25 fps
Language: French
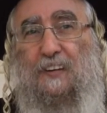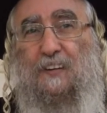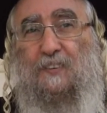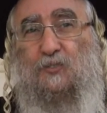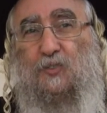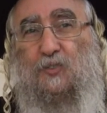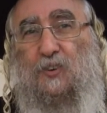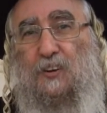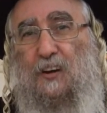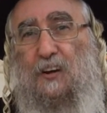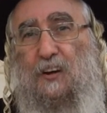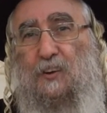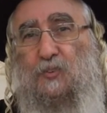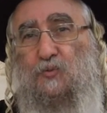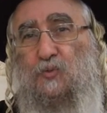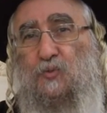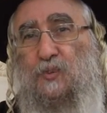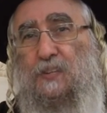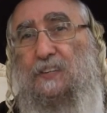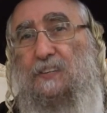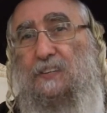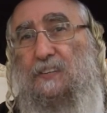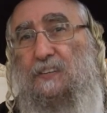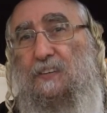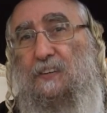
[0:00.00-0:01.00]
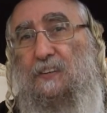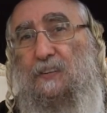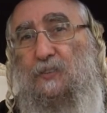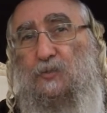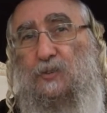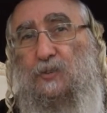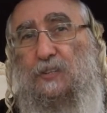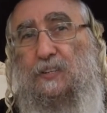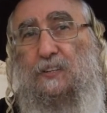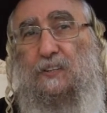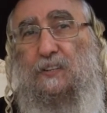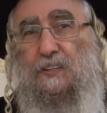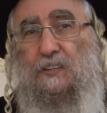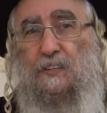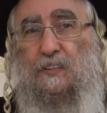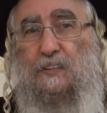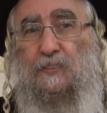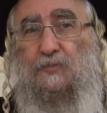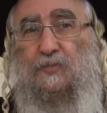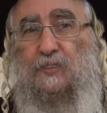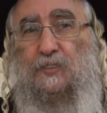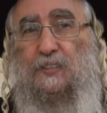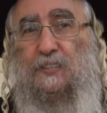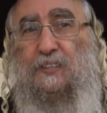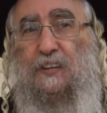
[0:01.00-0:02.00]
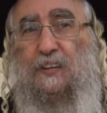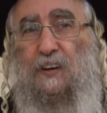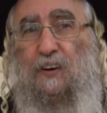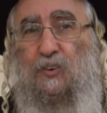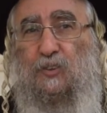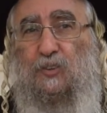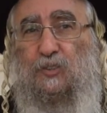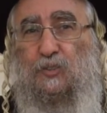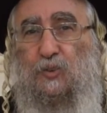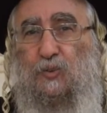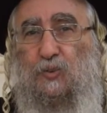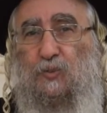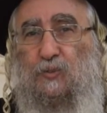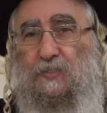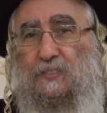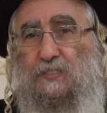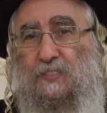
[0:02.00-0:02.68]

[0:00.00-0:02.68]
Voilà, lui, lui, il vit des rançons.